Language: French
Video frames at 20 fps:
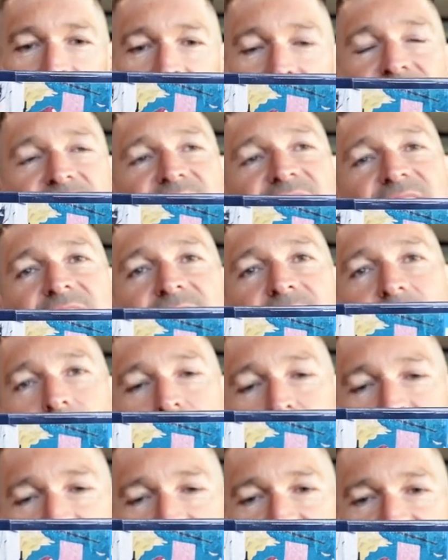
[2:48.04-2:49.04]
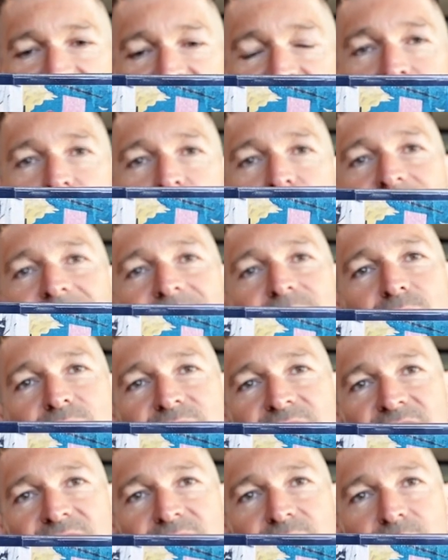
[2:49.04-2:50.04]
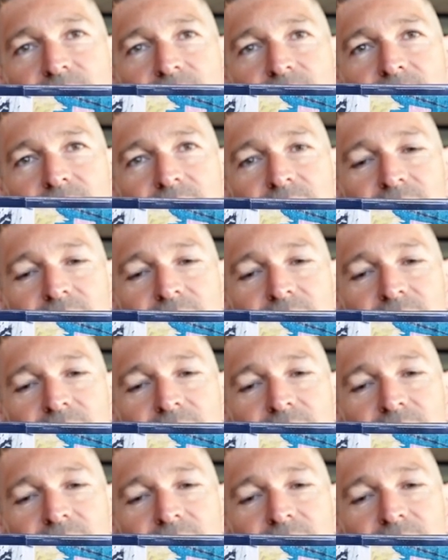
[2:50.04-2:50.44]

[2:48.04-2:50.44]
avec qui il a partagé donc quelques sessions